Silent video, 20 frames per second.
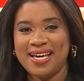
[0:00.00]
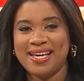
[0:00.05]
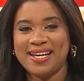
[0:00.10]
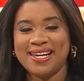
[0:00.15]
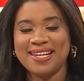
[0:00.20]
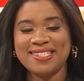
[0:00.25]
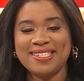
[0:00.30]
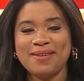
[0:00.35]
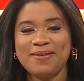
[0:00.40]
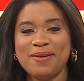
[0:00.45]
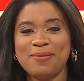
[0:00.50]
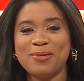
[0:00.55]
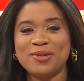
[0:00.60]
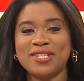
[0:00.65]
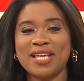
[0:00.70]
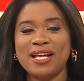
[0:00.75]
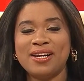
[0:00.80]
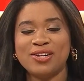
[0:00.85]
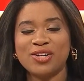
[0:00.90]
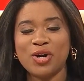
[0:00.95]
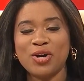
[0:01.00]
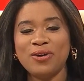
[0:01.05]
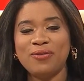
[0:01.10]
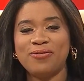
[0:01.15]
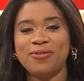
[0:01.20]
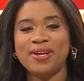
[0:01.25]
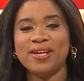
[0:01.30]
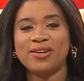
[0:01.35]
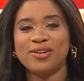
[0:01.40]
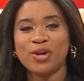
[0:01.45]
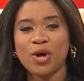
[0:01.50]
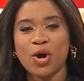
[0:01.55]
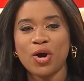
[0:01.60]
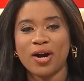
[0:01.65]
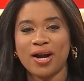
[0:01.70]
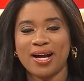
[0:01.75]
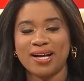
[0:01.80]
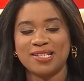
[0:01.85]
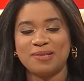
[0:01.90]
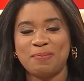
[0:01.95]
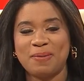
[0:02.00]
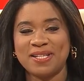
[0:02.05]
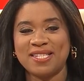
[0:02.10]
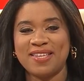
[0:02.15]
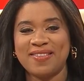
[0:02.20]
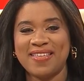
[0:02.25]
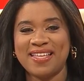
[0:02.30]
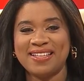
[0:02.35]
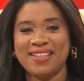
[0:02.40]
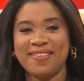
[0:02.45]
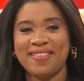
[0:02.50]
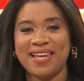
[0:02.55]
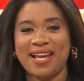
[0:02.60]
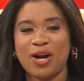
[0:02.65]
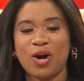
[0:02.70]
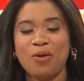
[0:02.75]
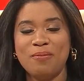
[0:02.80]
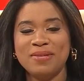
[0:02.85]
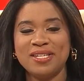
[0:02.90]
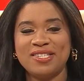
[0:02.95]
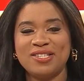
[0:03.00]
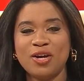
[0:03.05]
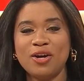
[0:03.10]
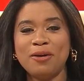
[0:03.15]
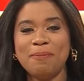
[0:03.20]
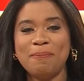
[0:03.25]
Recibimos a Rolfi Rojas, presidente de la Comisión